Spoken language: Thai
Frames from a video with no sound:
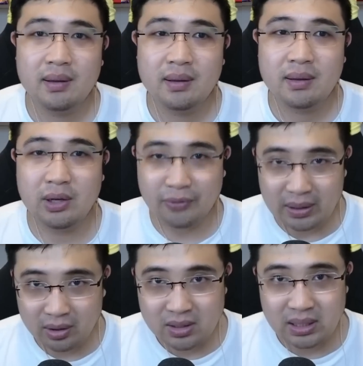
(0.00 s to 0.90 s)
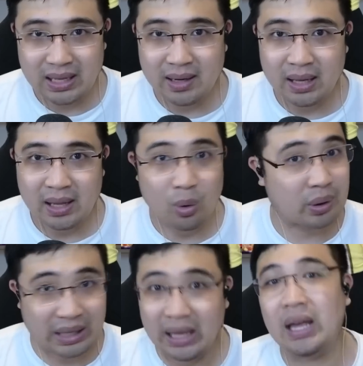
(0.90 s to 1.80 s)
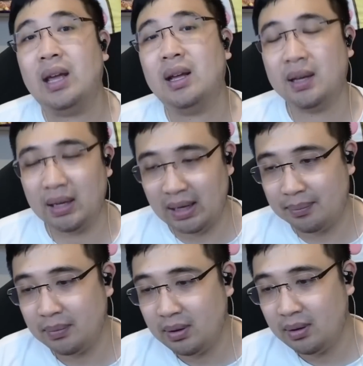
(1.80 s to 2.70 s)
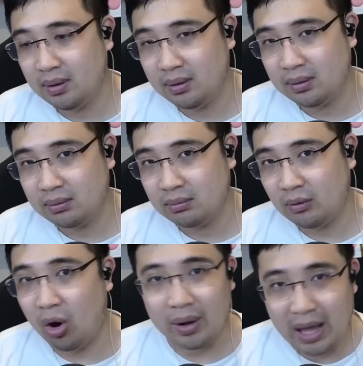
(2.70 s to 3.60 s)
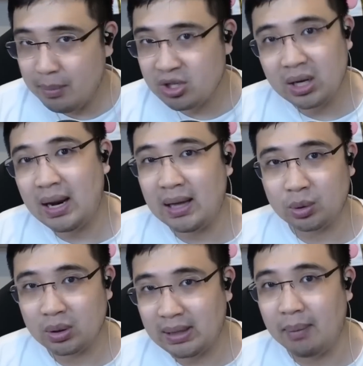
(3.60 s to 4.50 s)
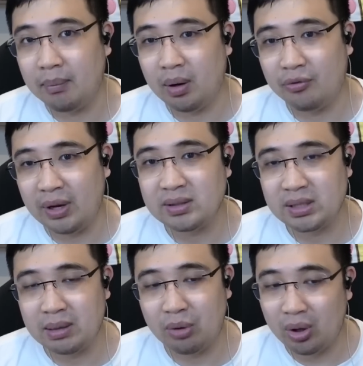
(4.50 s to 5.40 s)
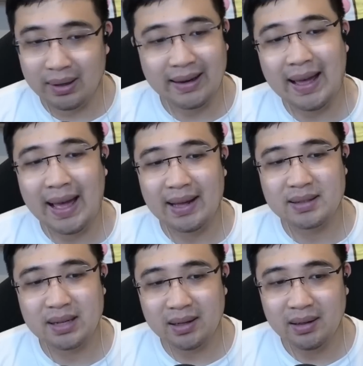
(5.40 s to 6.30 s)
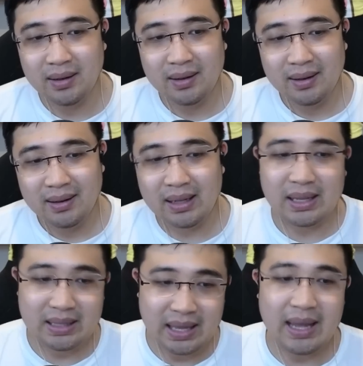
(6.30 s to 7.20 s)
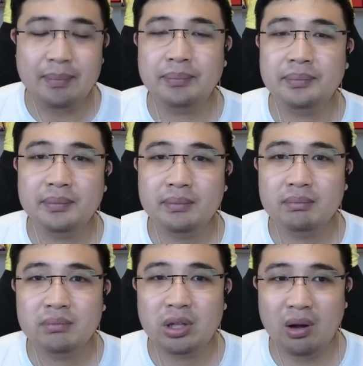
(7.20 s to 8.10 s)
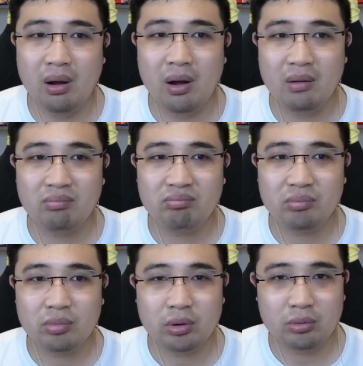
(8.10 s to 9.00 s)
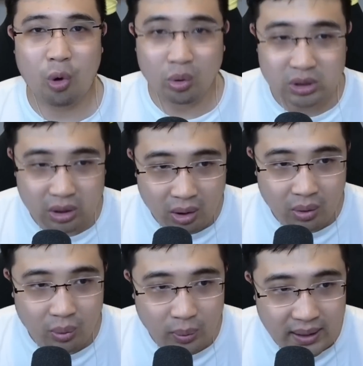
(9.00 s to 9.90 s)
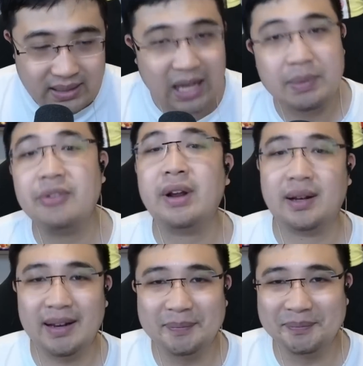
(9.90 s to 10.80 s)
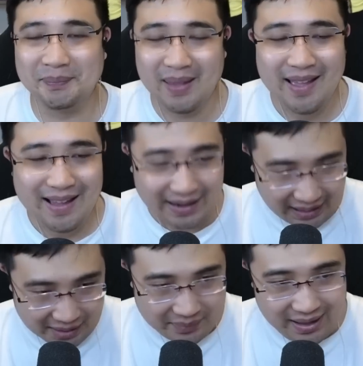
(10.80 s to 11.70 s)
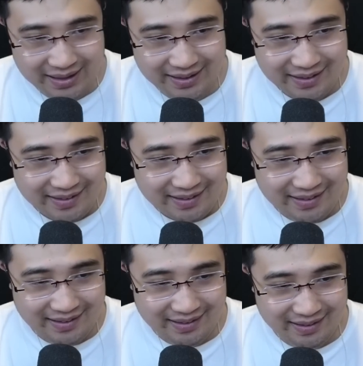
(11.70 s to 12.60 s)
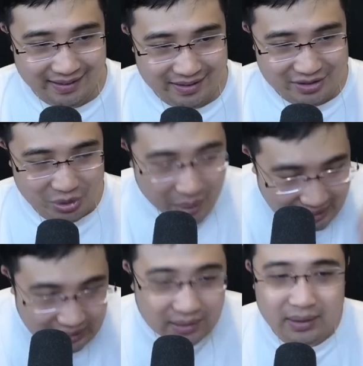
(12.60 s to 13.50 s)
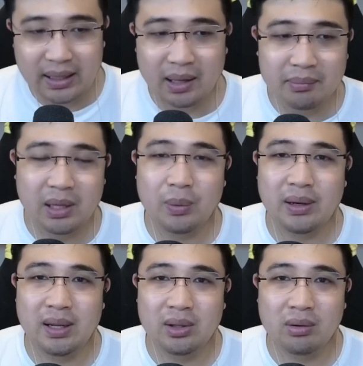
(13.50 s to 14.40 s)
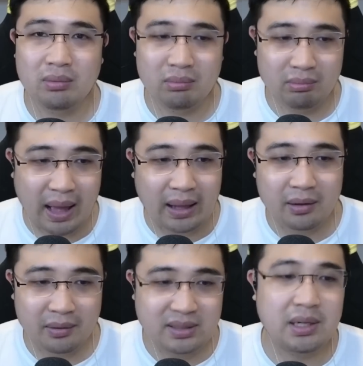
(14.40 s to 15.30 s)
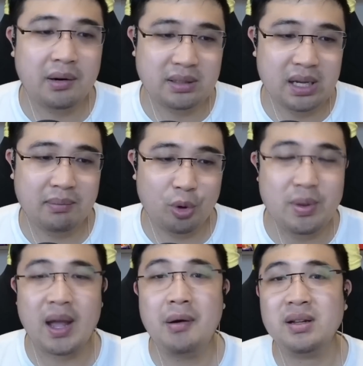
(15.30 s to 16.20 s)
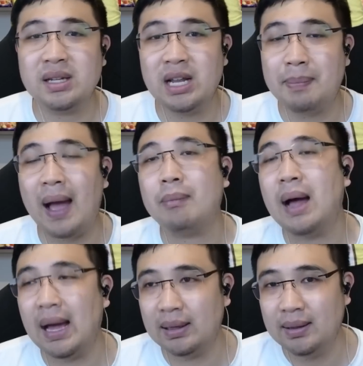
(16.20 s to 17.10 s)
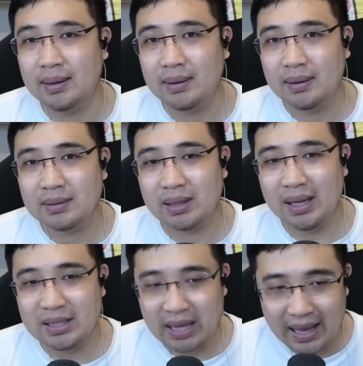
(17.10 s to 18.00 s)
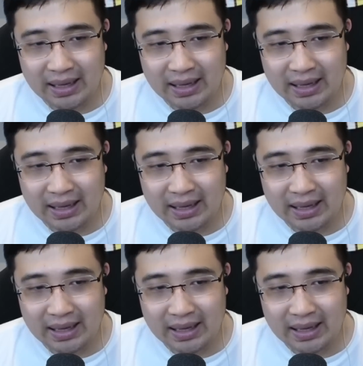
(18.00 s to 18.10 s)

คือเฟร็ดก็จะเล่นได้โอเคนะครับ ขอแค่ไม่ใช่กลางตัวต่ำพอเฟร็ดจะยังพอเล่นได้ฉะนั้นหลายๆเกมก็คงจะต้องไว้ใจพี่เฟร็ดนะครับ ให้ช่วยนิดนึงนะครับ ในวันที่ต้องพักคริสเตนเอเรเซน ผมอยากให้เอเรเซนได้พักบ้าง จะได้ใช้